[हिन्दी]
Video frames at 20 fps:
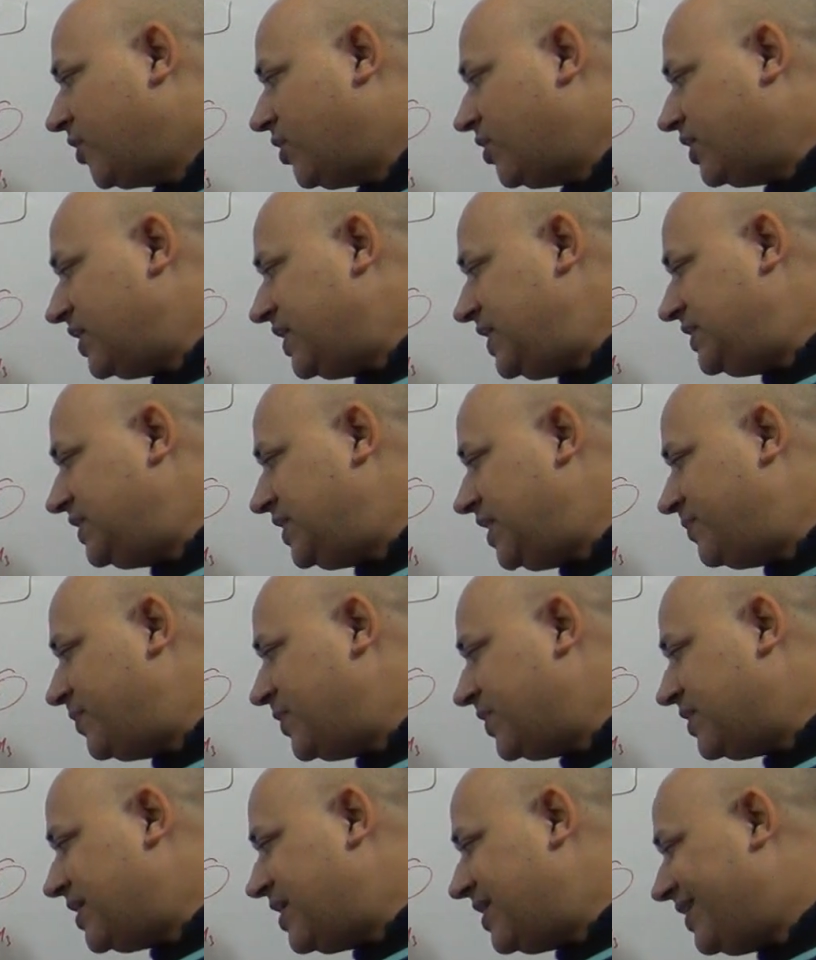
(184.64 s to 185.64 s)
और इसी
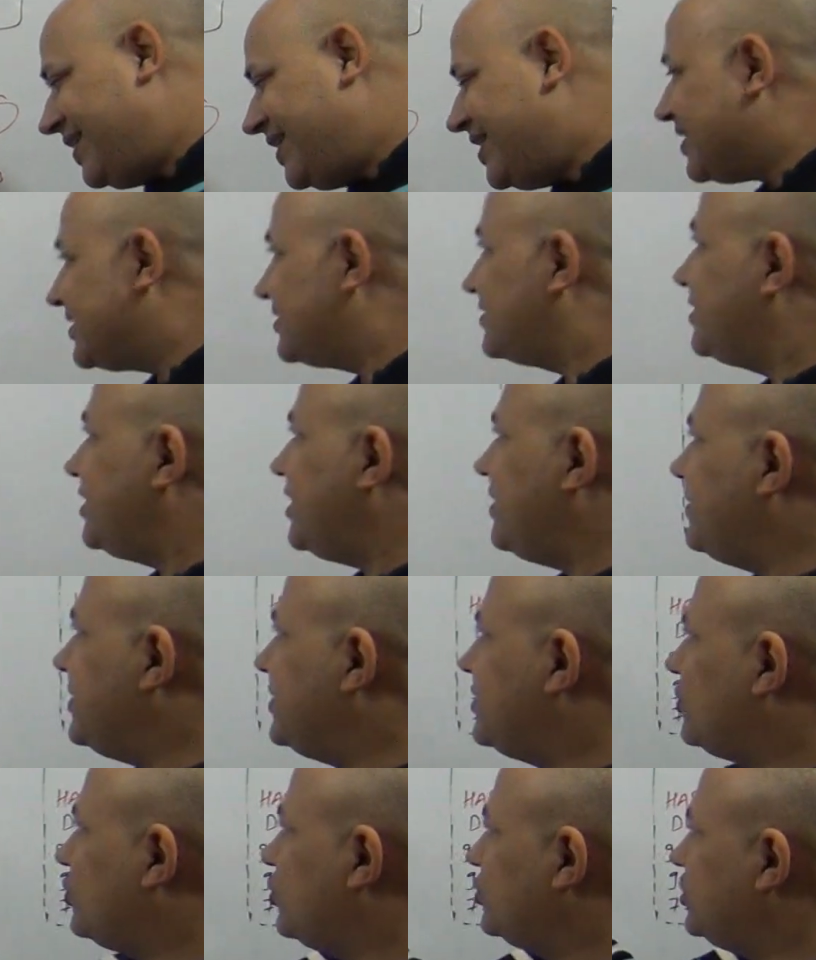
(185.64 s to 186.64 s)
प्रकार x3
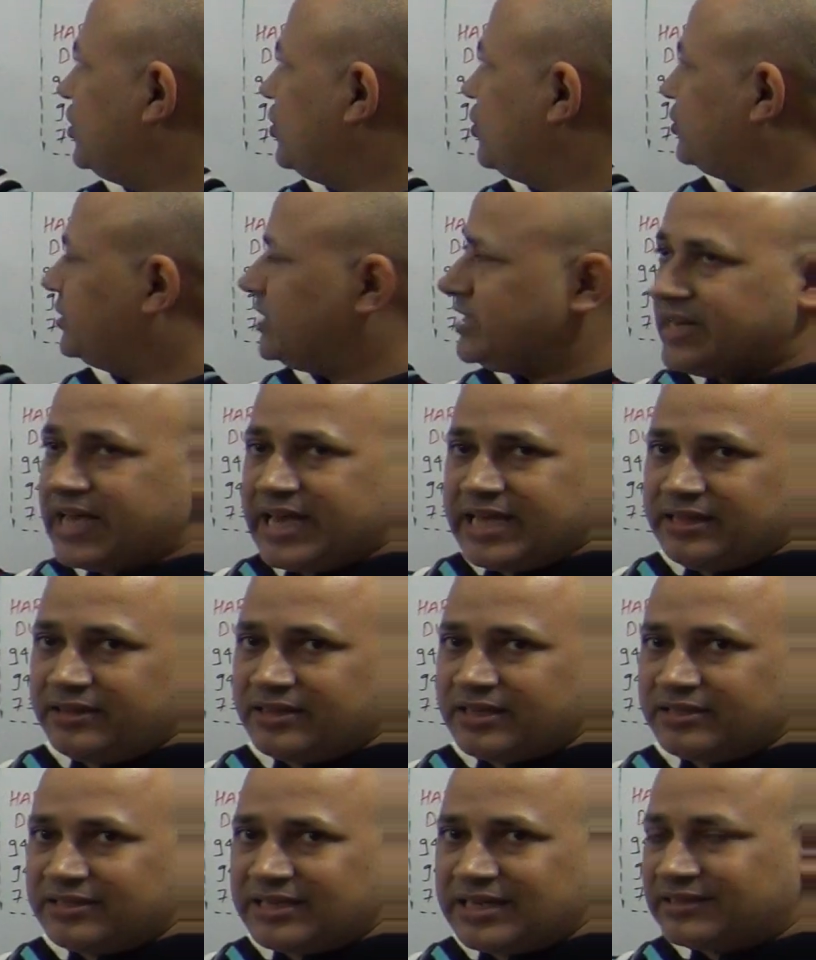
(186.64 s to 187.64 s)
भी देखो 0 से नाइन
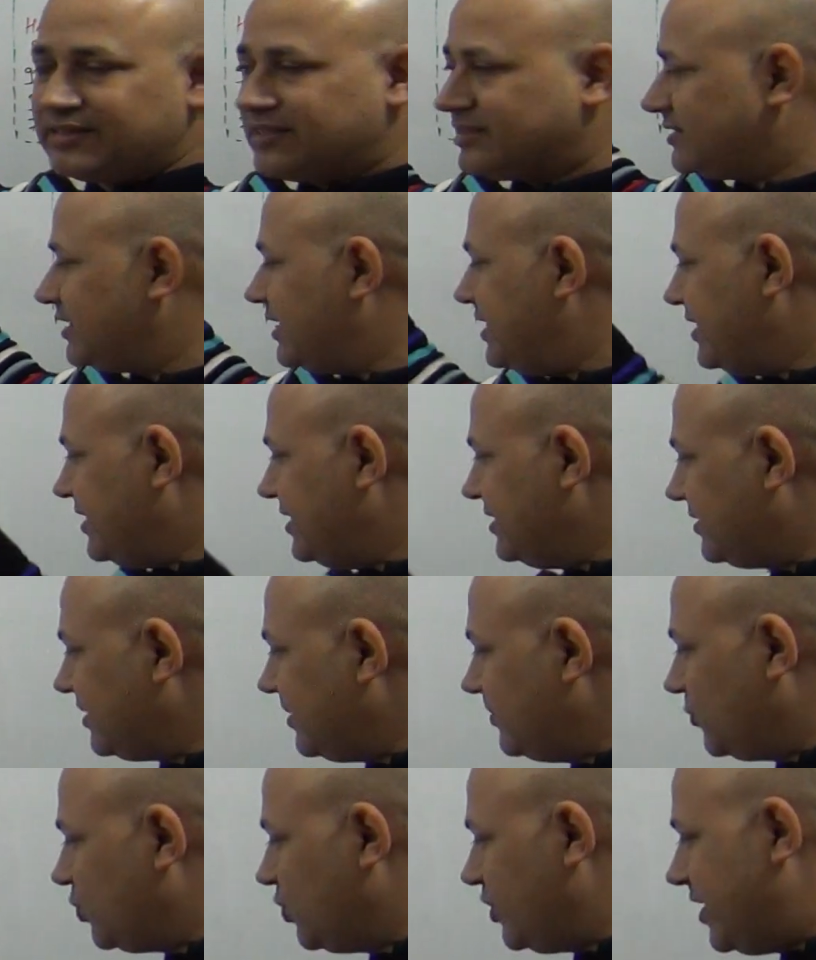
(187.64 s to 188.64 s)
तक जा सकता है लेकिन
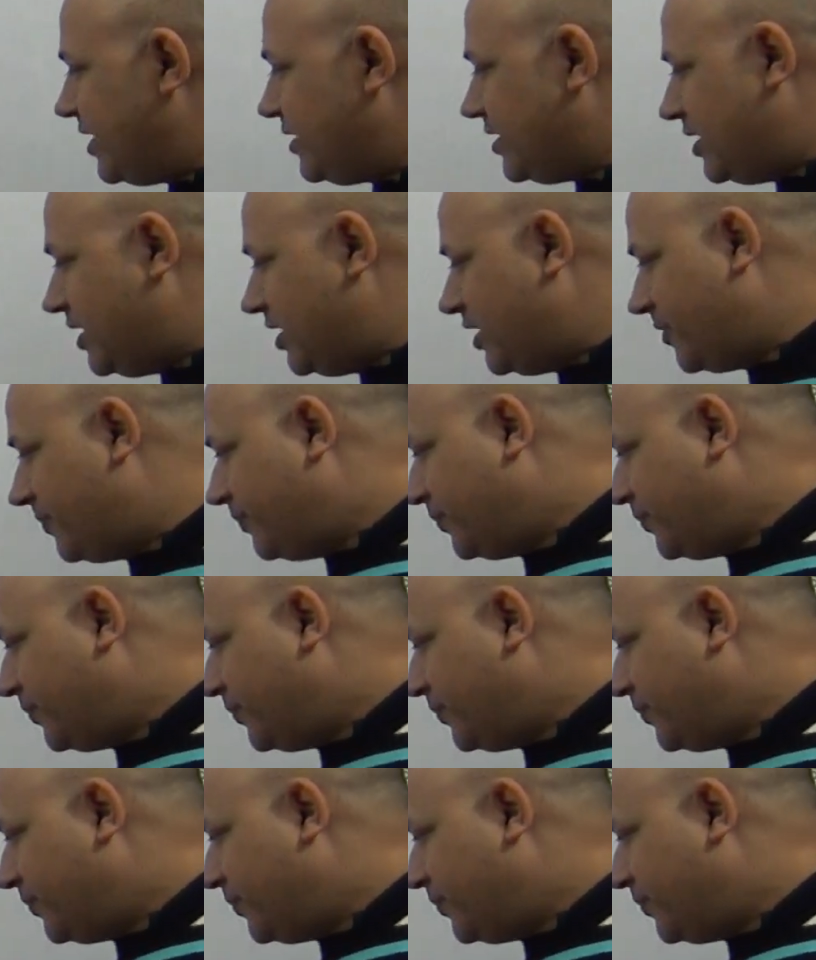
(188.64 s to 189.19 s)
सम तो एट ही है